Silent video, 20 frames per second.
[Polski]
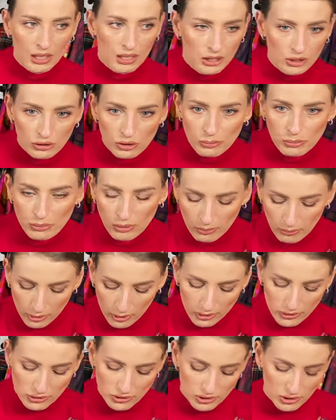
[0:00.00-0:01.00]
I to była
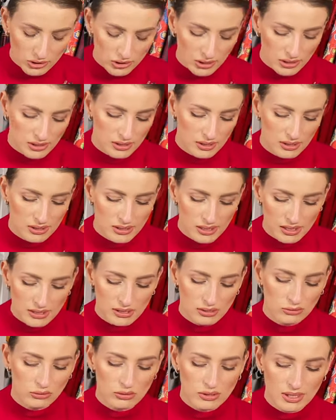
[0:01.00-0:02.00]
moja dzisiejsza
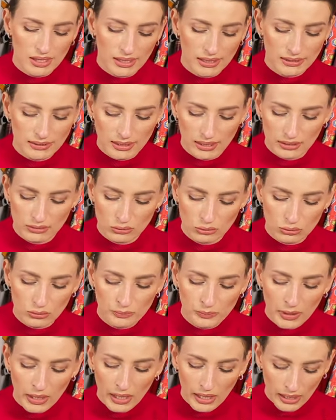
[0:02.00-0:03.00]
stylizacja do second handu,
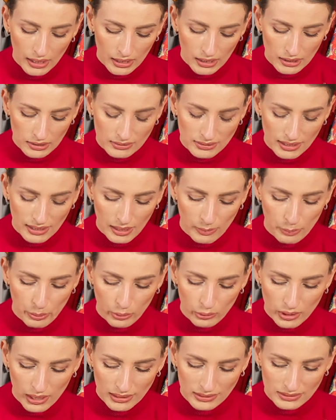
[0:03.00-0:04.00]
e, taka
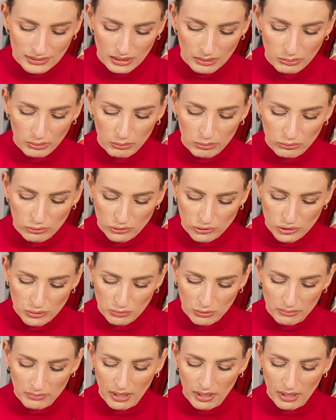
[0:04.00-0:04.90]
poranna, bo było zimno.